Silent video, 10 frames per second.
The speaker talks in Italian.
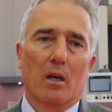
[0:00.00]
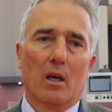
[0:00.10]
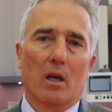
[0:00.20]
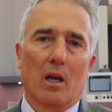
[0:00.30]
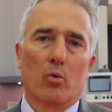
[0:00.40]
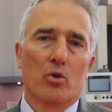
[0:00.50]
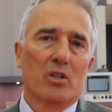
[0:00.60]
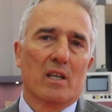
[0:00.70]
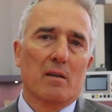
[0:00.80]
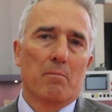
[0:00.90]
eh, la
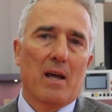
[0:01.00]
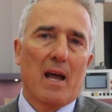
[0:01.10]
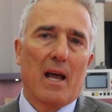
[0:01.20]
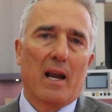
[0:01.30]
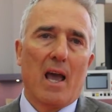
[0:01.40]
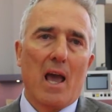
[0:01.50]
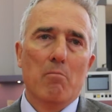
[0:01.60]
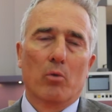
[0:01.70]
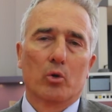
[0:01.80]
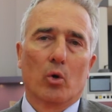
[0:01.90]
curiosità di imparare è
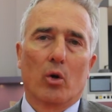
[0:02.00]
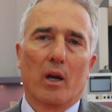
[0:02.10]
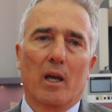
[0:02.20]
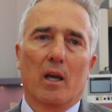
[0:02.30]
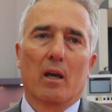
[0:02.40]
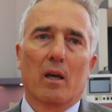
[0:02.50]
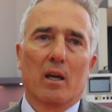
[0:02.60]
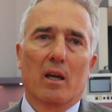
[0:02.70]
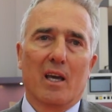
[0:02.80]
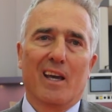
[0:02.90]
il motore
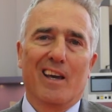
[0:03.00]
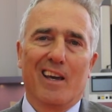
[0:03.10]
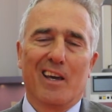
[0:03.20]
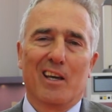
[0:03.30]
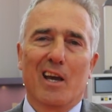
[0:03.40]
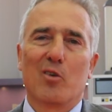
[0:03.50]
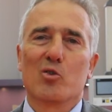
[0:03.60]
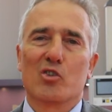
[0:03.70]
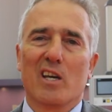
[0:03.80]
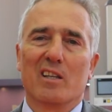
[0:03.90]
che, che,
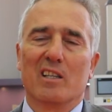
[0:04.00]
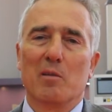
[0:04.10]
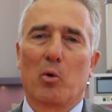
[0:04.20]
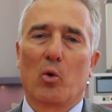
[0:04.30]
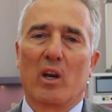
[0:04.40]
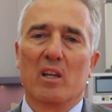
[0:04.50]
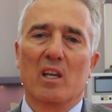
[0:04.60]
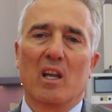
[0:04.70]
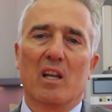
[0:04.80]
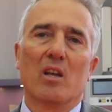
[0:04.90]
consente di
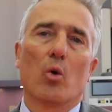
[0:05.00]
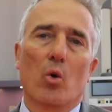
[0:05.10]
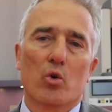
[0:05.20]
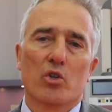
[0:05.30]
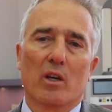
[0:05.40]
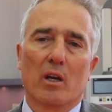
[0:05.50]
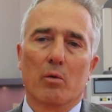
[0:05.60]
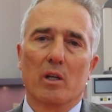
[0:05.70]
progredire e di conoscere.